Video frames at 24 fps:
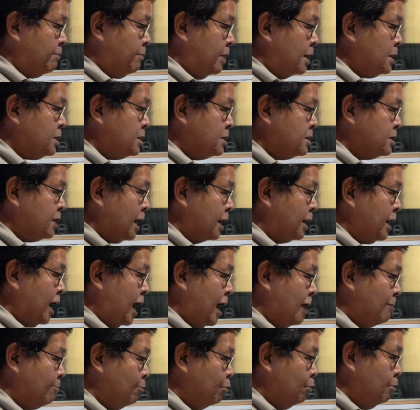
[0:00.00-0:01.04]
is
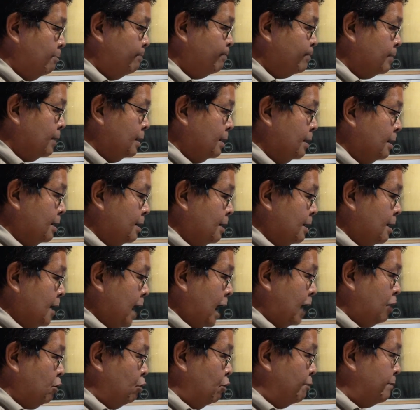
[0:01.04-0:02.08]
tandaan mo
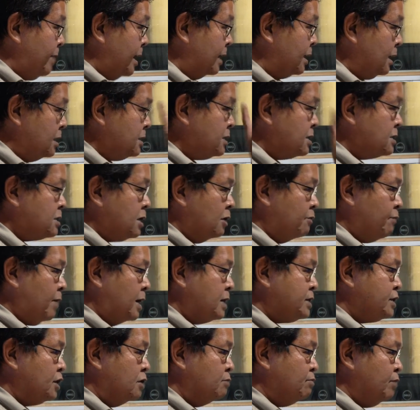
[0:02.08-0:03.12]
anong bearing sa
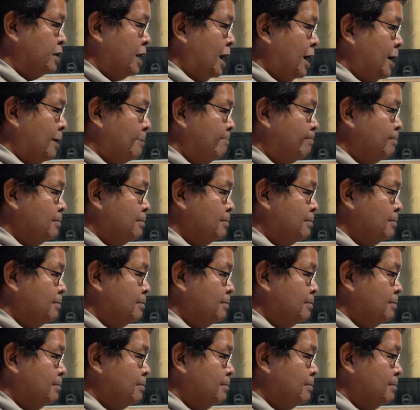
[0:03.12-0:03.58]
salvation mo na